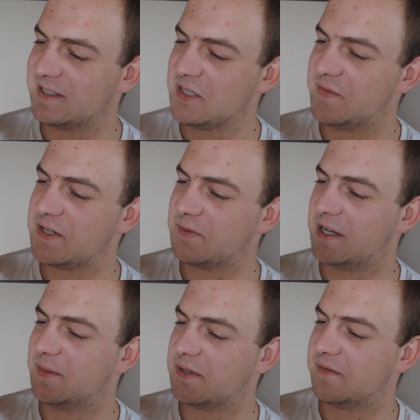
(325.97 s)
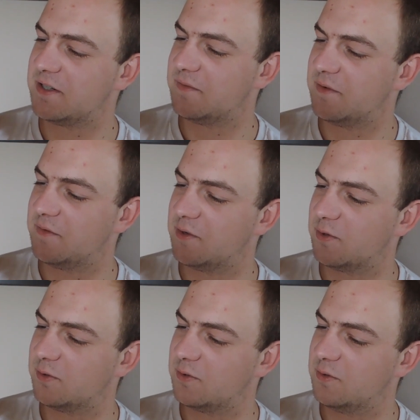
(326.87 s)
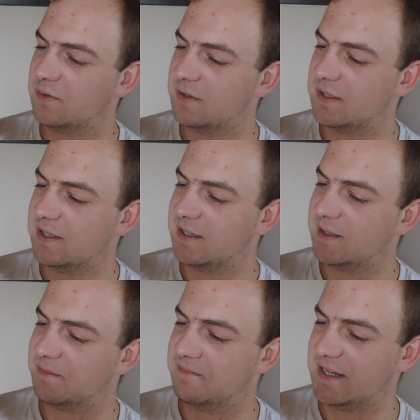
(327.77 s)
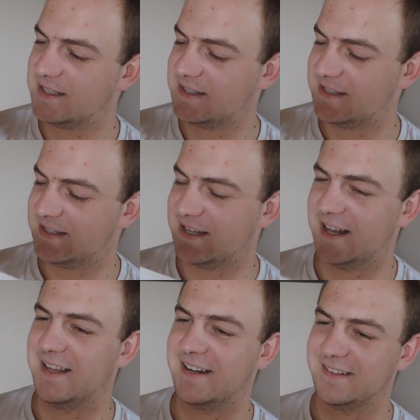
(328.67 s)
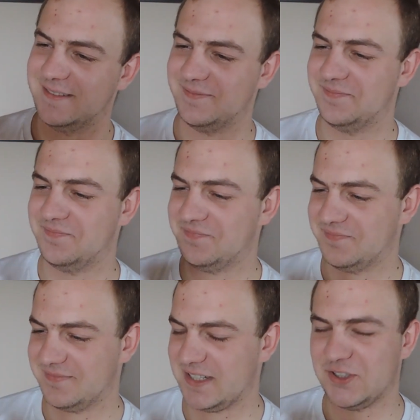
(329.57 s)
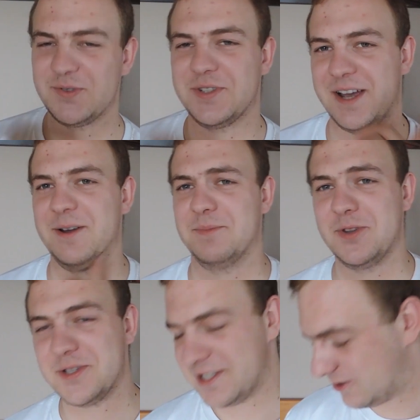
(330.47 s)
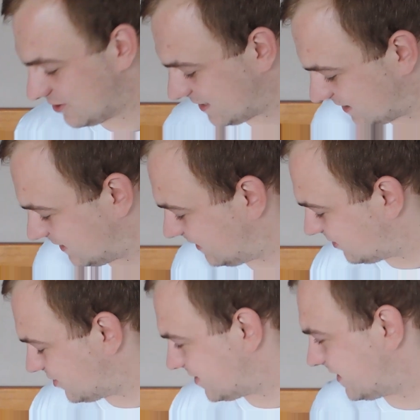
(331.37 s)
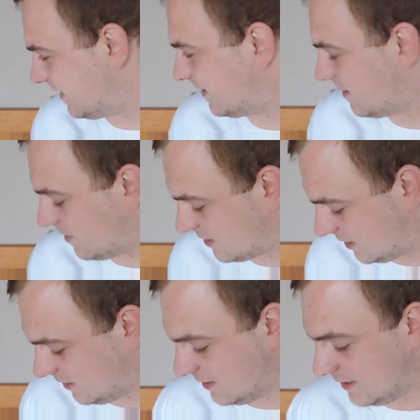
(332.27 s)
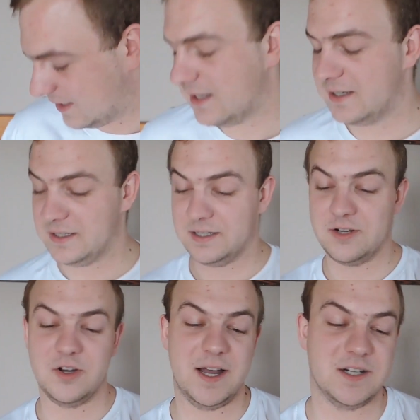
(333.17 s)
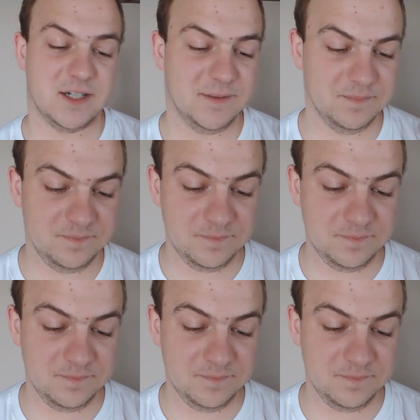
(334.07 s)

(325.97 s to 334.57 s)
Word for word: Jak nazywa się najlepsze warzywo w ogródku? Bestseller. No to słyszałem, to, to, ostatnie, to ostatnie jak najbardziej e, kojarzę.